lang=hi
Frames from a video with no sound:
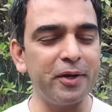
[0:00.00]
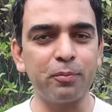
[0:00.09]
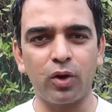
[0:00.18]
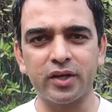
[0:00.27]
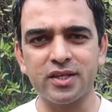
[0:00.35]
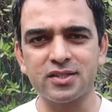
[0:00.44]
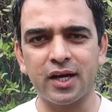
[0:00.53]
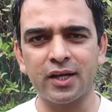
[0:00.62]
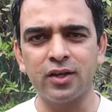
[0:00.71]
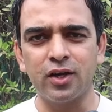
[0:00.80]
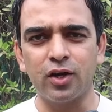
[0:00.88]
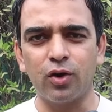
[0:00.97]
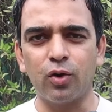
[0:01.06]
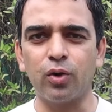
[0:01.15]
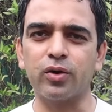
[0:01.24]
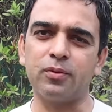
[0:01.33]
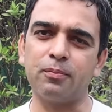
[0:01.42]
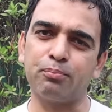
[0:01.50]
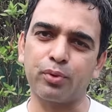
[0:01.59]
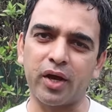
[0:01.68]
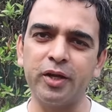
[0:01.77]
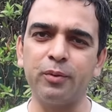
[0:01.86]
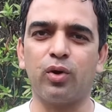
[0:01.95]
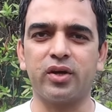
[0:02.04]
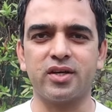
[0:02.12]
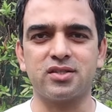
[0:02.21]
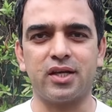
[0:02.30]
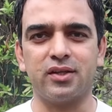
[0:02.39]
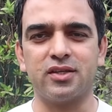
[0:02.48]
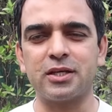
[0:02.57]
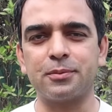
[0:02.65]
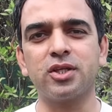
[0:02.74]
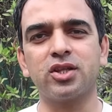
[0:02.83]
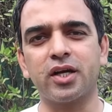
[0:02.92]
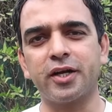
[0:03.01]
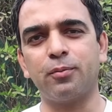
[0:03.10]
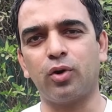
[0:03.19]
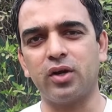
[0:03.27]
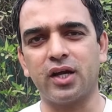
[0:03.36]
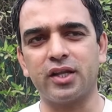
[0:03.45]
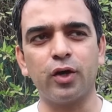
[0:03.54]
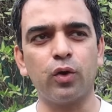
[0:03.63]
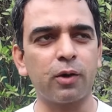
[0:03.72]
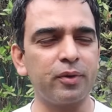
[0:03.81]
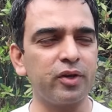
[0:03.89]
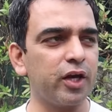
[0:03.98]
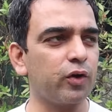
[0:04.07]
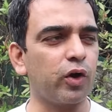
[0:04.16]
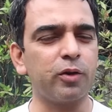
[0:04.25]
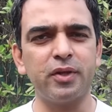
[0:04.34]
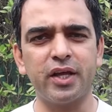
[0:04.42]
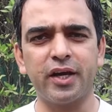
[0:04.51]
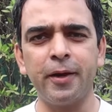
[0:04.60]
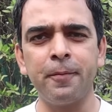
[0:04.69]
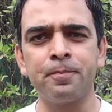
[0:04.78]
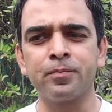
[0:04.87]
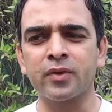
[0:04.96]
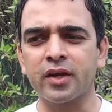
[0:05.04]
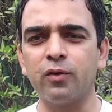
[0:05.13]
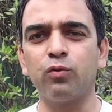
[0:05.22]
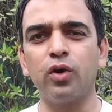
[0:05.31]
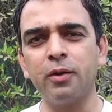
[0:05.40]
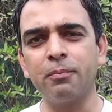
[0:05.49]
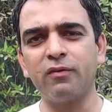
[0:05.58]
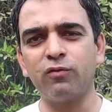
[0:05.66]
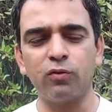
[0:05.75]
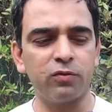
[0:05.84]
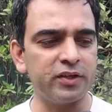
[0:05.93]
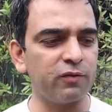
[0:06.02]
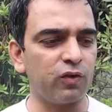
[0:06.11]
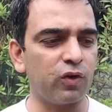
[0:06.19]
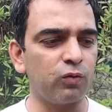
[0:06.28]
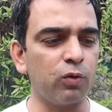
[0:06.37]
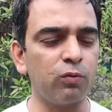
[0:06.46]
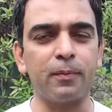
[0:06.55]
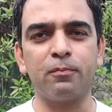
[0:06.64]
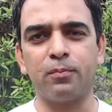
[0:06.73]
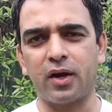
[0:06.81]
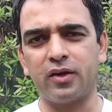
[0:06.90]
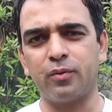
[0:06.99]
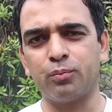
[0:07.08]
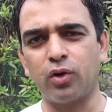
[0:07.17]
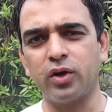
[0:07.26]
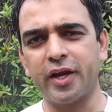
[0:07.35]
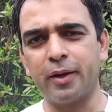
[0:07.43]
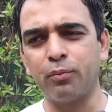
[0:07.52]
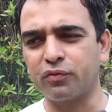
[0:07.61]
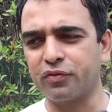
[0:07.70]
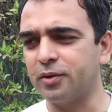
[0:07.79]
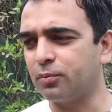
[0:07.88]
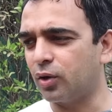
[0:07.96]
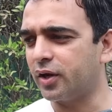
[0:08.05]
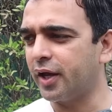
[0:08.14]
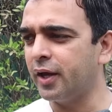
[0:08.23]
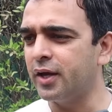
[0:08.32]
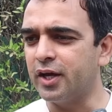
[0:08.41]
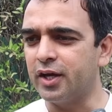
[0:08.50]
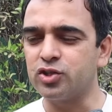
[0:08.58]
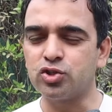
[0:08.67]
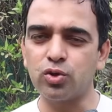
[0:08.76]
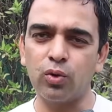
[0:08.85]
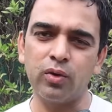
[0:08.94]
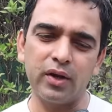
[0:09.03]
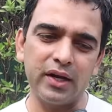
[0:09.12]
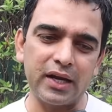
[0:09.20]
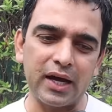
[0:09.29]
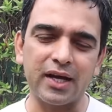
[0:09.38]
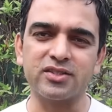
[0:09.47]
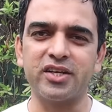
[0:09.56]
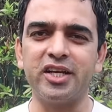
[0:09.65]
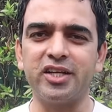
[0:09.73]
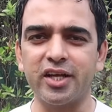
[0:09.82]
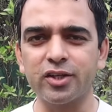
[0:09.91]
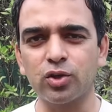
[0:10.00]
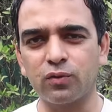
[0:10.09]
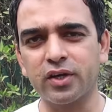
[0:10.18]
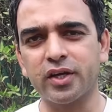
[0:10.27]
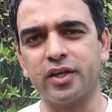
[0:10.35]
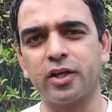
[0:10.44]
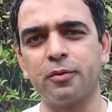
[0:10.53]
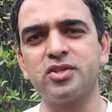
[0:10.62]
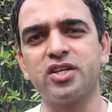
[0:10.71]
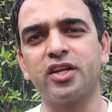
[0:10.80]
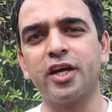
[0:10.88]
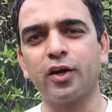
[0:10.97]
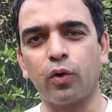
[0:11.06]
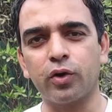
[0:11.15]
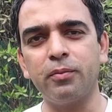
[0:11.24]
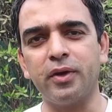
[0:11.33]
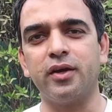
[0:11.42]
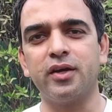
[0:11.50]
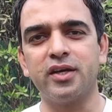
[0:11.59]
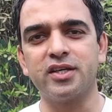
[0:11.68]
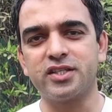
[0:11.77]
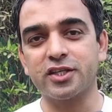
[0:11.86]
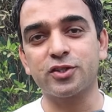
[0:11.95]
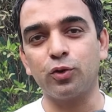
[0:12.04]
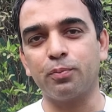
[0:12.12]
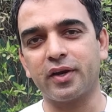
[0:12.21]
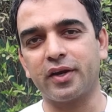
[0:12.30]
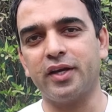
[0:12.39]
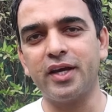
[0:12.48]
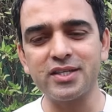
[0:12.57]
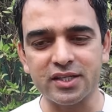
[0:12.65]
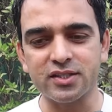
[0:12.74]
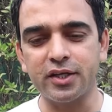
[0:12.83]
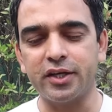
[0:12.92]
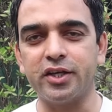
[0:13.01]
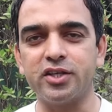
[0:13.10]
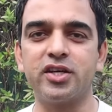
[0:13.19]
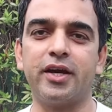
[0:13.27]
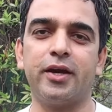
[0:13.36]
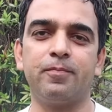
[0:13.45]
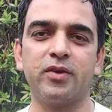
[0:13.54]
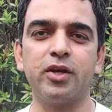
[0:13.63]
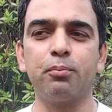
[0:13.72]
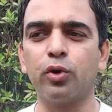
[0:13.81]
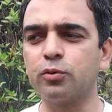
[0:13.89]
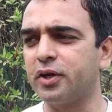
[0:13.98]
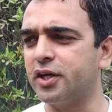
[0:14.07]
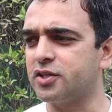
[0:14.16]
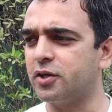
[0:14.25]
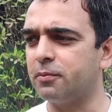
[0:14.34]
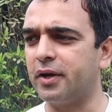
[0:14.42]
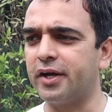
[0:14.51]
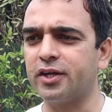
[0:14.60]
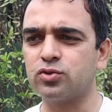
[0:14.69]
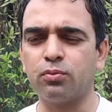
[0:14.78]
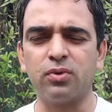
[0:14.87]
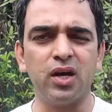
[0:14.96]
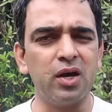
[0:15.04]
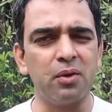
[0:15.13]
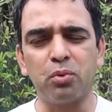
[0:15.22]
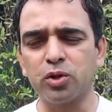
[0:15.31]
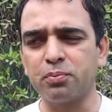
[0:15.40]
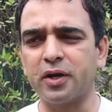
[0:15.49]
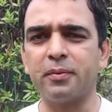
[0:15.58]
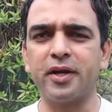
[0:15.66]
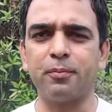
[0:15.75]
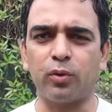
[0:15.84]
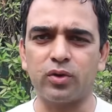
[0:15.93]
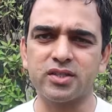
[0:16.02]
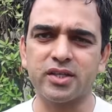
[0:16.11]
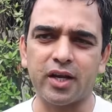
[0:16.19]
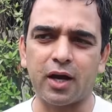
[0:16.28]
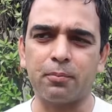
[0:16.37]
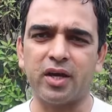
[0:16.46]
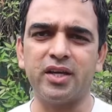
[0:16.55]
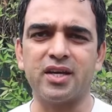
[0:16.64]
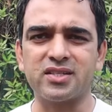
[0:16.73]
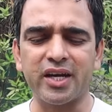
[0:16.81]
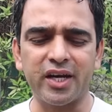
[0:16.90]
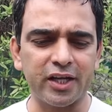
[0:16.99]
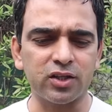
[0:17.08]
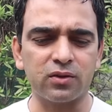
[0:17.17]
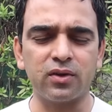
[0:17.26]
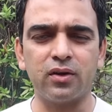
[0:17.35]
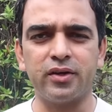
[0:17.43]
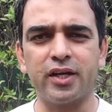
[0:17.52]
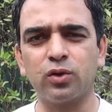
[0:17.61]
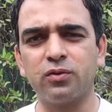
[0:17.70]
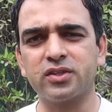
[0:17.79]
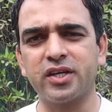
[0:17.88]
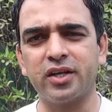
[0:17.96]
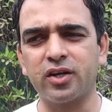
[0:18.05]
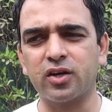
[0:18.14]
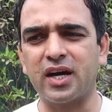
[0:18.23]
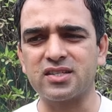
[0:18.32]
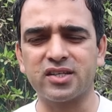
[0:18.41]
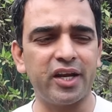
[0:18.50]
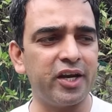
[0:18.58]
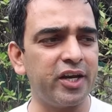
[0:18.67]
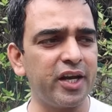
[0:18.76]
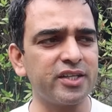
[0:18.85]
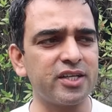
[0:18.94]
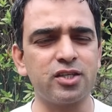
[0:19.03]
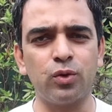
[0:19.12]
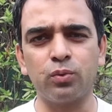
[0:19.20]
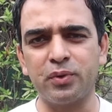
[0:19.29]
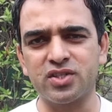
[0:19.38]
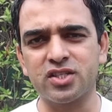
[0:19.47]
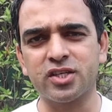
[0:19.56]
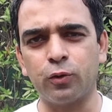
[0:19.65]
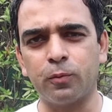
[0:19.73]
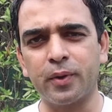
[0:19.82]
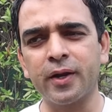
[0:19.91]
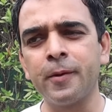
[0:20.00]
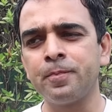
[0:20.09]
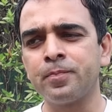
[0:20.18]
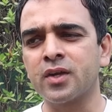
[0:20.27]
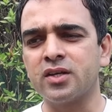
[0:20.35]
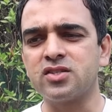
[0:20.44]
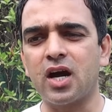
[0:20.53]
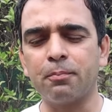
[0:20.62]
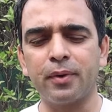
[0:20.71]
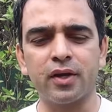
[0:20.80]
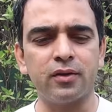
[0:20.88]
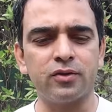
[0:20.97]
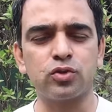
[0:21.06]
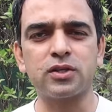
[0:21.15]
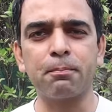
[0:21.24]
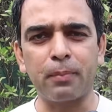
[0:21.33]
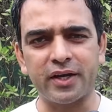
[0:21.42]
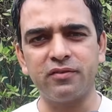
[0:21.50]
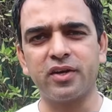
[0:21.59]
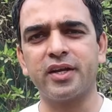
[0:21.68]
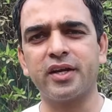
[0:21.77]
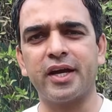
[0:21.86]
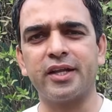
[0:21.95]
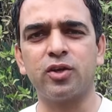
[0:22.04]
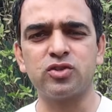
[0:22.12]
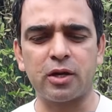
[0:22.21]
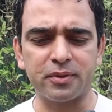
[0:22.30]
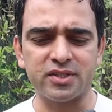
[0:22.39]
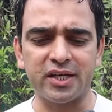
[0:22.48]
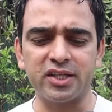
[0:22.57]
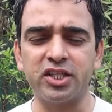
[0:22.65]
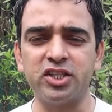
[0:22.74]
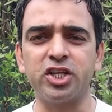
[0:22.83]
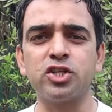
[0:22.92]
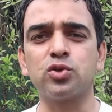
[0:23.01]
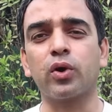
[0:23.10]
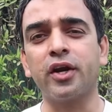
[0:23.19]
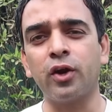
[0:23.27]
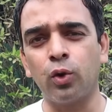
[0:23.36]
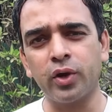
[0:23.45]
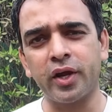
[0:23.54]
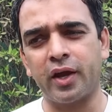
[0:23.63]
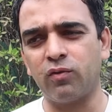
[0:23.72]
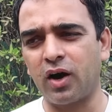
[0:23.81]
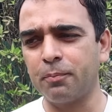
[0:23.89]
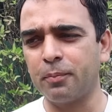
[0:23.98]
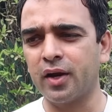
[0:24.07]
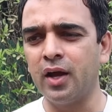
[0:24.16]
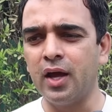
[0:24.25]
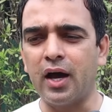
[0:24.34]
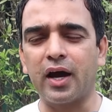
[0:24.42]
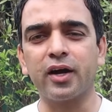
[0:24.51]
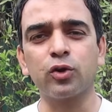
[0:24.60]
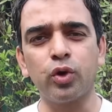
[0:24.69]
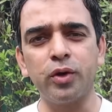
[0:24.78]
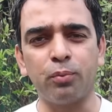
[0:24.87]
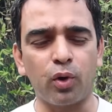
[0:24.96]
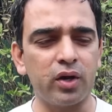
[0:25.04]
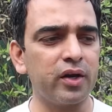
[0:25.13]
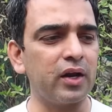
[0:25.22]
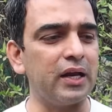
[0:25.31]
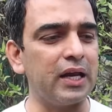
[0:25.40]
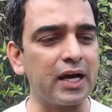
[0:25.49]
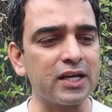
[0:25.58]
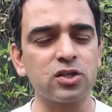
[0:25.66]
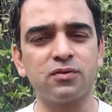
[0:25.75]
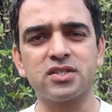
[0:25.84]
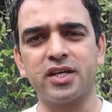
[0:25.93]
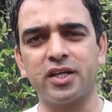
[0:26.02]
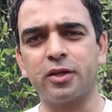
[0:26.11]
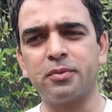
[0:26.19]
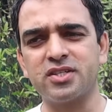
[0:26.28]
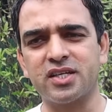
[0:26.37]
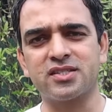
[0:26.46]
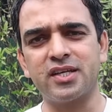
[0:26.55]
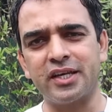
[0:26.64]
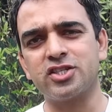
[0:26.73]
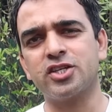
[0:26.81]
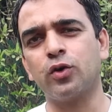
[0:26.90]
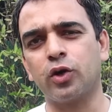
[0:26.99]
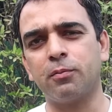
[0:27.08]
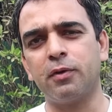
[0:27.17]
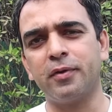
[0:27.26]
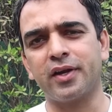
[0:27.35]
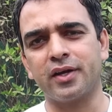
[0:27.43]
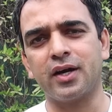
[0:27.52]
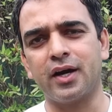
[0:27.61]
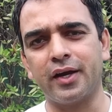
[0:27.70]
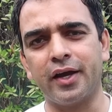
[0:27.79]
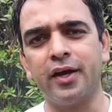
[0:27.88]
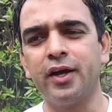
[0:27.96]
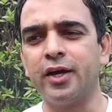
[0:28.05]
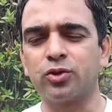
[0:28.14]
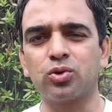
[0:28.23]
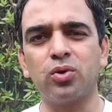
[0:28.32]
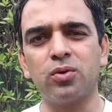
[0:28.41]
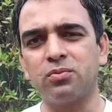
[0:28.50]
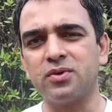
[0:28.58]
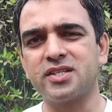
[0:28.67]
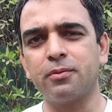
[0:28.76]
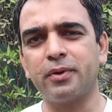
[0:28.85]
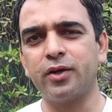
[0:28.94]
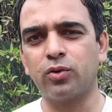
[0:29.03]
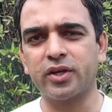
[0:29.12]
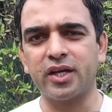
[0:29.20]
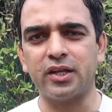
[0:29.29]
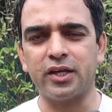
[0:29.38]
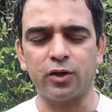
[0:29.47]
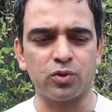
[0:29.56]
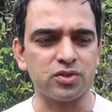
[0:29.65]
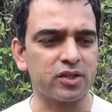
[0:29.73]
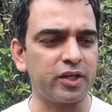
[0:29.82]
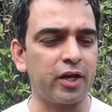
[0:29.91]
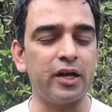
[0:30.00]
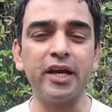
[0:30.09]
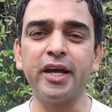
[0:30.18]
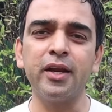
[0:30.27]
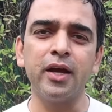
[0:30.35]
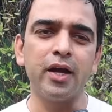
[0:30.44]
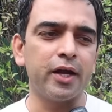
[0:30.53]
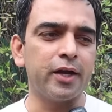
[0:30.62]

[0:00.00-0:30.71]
मिड बॉल के साथ और पुरानी बॉल के साथ सबसे तगड़ी बॉल डालते हैं और आप इनकी इकॉनमी देखें कि वर्ल्ड में वो ये वो बॉलर हैं मुनफरद बॉलर हैं जो लास्ट यानी डेथ ओवर के अंदर भी जिनकी इकोनॉमी सिक्स से ऊपर नहीं है सिक्स से नीचे है ये बहुत बड़ी अचीवमेंट है जो बहुत बड़े बड़े बॉलर्स के नाम नहीं है ज़ाहिर है डेथ डेथ ओवर्स के अंदर खासकर इंडिया जैसी उन पिचेस के ऊपर जहाँ पर जो सब पार्टी विकटें कहते हैं जहाँ पर साढ़े तीन तीन सौ रन हो रहे हैं वहाँ पर अगर कोई बॉलर लास्ट ओवर्स के अंदर भी सिक्स से नीचे इकोनॉमी में रन खा रहा है तो इससे बड़ी और क्या दलील हो सकती है लेकिन